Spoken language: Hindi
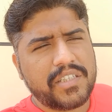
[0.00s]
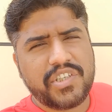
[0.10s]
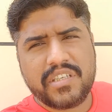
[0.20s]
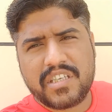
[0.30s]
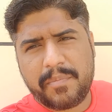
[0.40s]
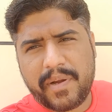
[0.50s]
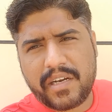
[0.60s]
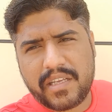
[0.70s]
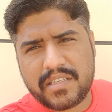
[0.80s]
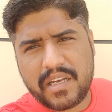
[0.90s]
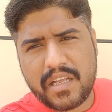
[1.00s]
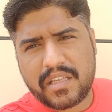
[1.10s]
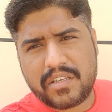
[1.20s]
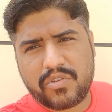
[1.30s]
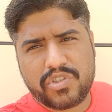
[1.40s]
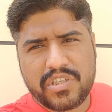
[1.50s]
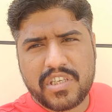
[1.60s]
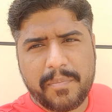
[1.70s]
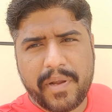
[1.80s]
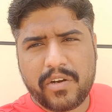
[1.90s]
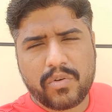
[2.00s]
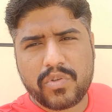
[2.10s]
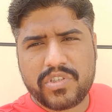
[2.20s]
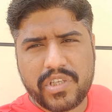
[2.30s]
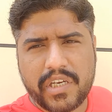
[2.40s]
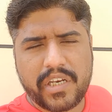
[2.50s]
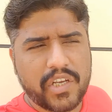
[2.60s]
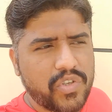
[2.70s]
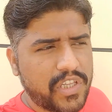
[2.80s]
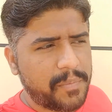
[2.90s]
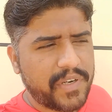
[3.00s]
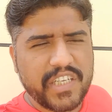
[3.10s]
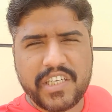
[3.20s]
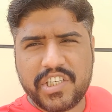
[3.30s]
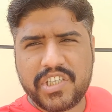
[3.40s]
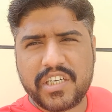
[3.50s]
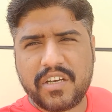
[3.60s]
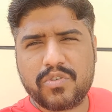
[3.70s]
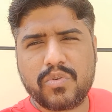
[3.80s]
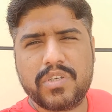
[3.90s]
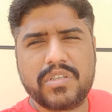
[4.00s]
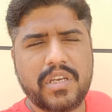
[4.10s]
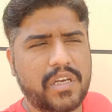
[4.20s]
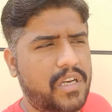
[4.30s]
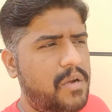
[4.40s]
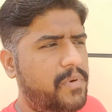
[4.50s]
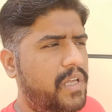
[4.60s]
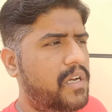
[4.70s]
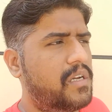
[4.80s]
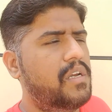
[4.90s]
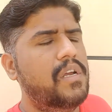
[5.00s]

जीन्स की पैंट है ज़्यादातर तो जीन्स की पैंट को तो इस तरह करने की जरूरत नहीं पड़ती टी शर्ट है उसको इस तरह करना पड़ेगा